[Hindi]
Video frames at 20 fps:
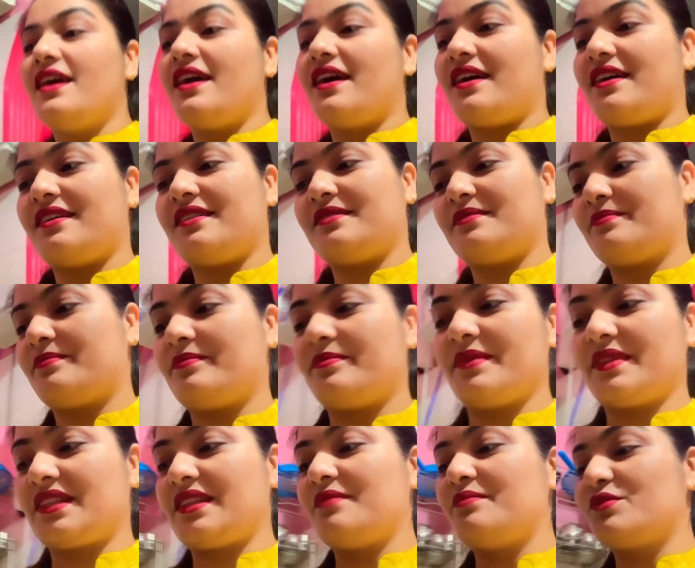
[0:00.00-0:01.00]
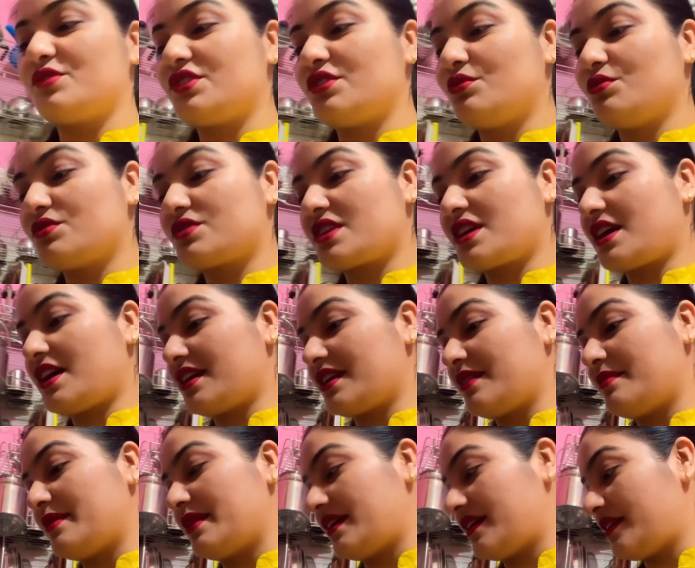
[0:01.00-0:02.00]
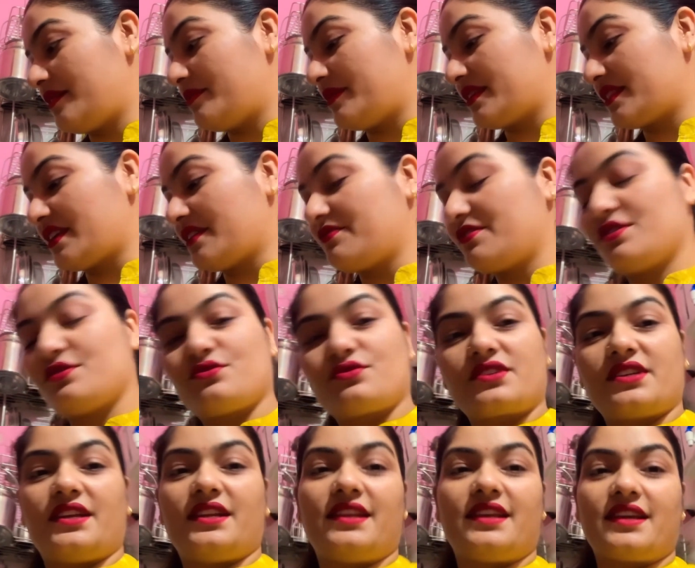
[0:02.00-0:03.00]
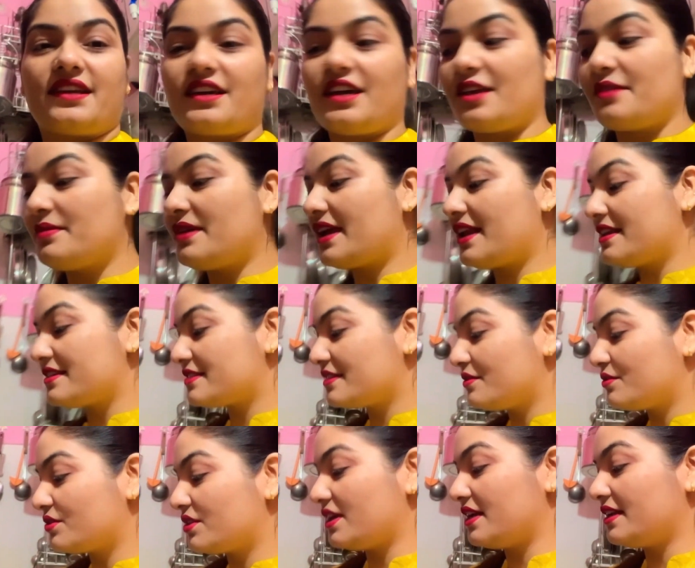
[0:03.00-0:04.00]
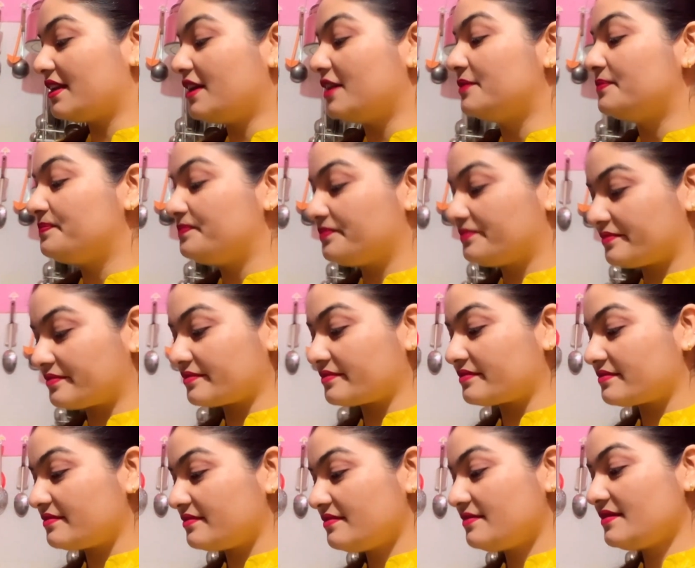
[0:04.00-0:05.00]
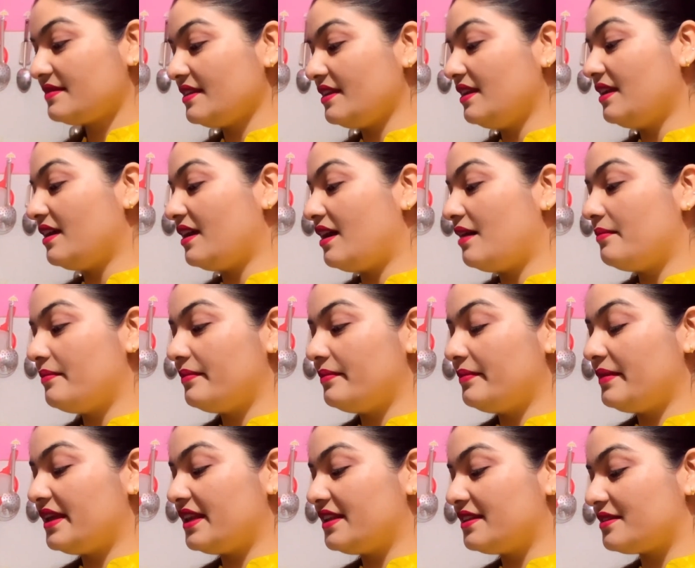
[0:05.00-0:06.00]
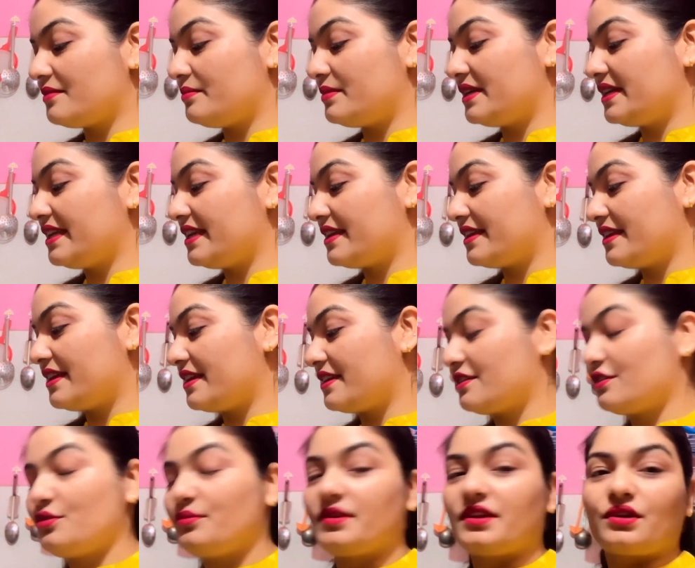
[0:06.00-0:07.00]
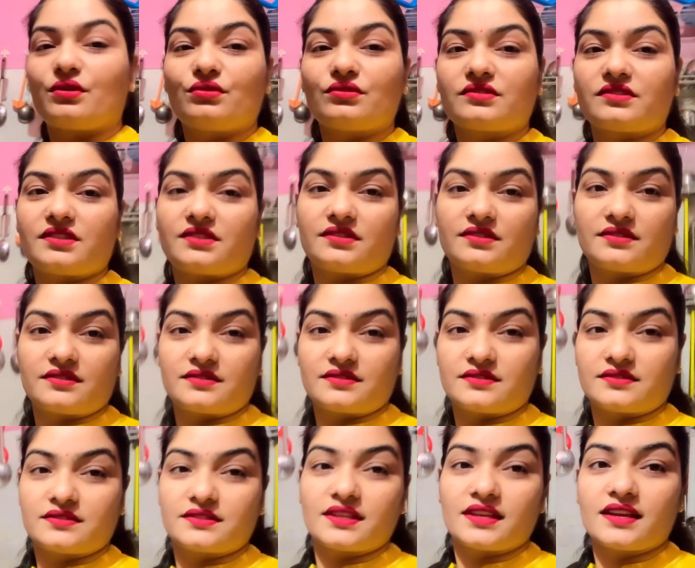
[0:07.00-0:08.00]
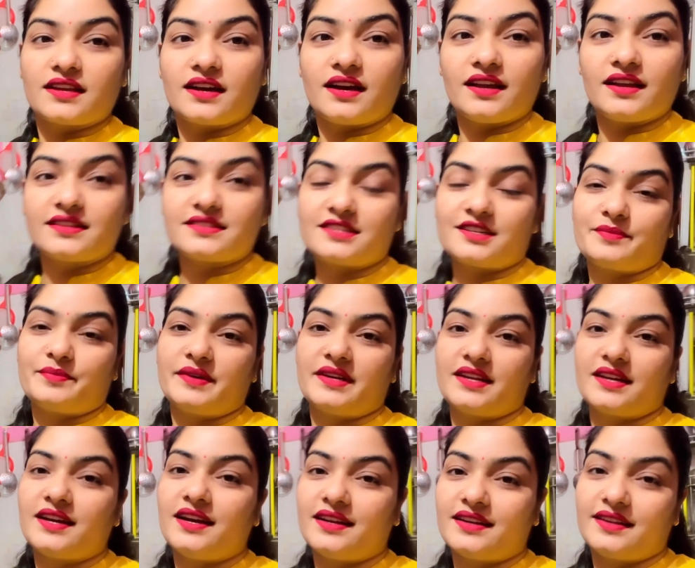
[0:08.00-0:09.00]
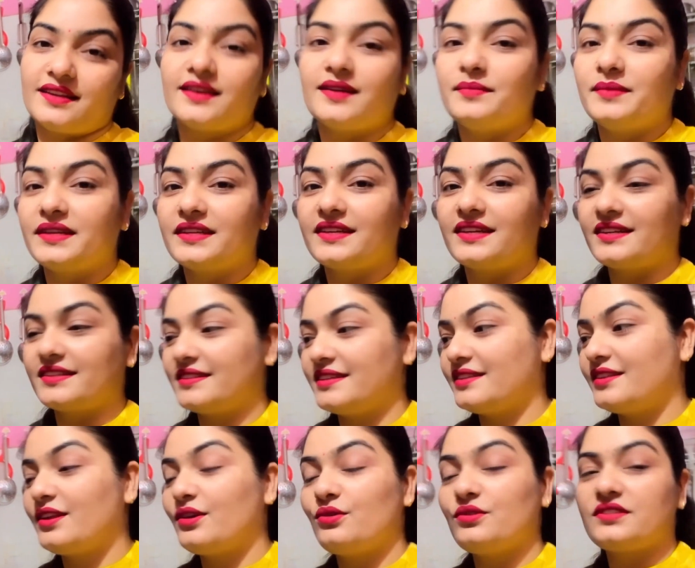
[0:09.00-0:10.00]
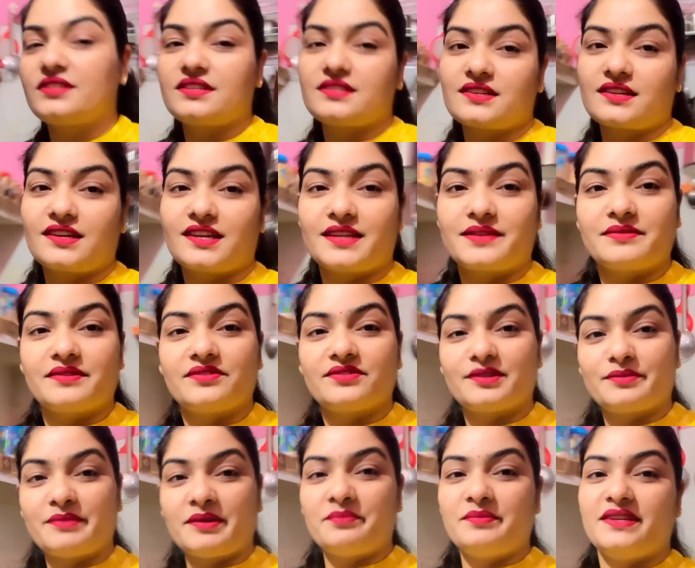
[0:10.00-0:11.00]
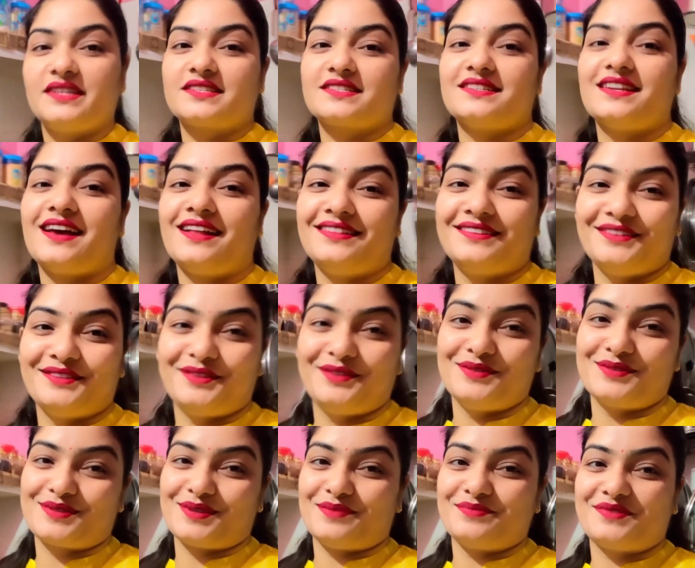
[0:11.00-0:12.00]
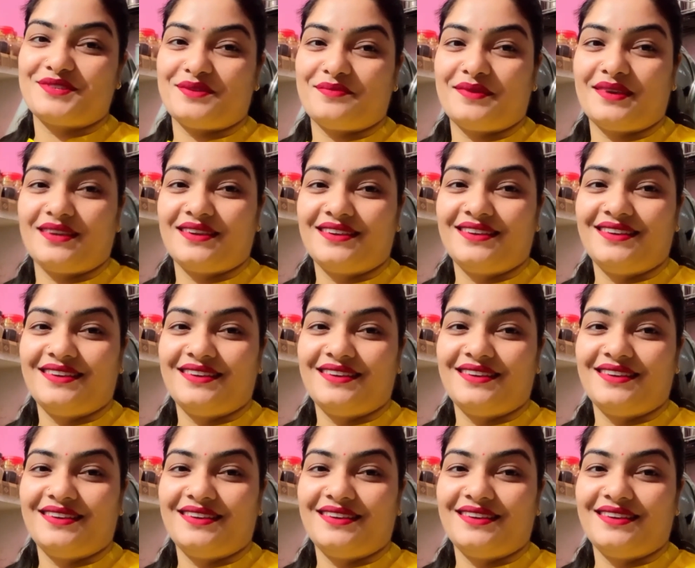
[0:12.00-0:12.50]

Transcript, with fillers: मतलब मुझे दूसरा खाना बनाना पड़ता है उसके लिए कई बार ऐसे होता है ना मेरी तबीयत ठीक नहीं है ना तो मेरा कुछ तीखा या चटपटा खाने का मन करता है ना इसी चक्कर में फिर मैं मिर्च डाल देती हूँ सब्जी में